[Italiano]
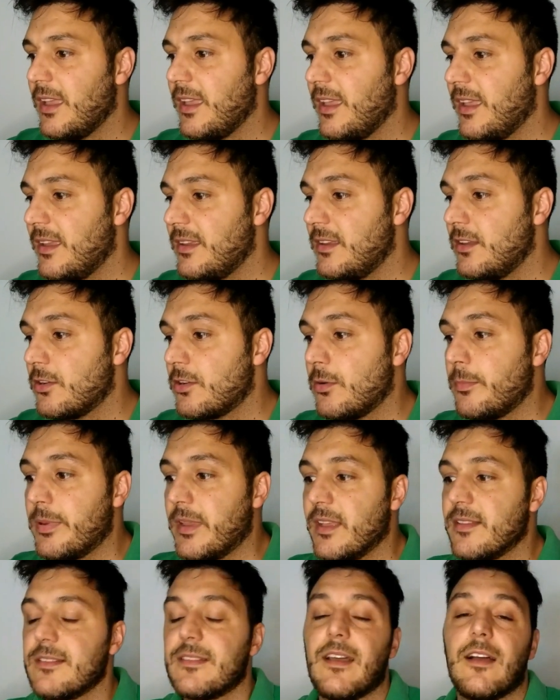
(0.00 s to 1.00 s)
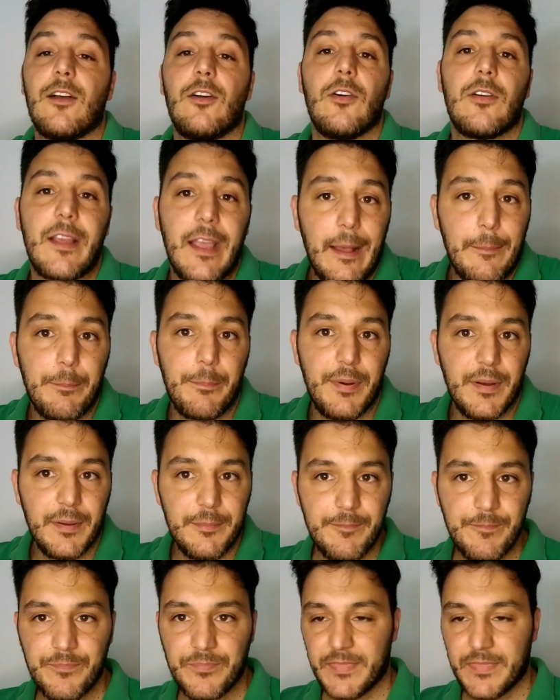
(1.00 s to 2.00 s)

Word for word: e gli European Tango Cup.